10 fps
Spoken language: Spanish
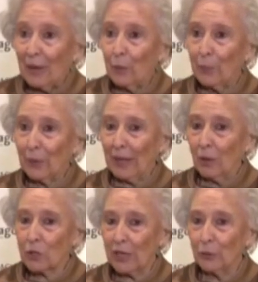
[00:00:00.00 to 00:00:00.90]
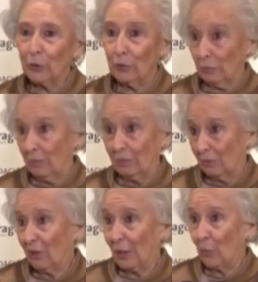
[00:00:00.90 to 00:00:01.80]
Claro, porque José Antonio,
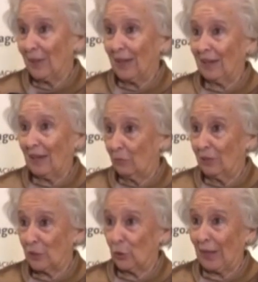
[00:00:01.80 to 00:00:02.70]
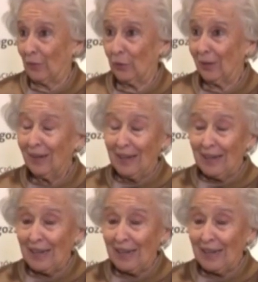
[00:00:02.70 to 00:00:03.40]
no hay que olvidar que era un historiador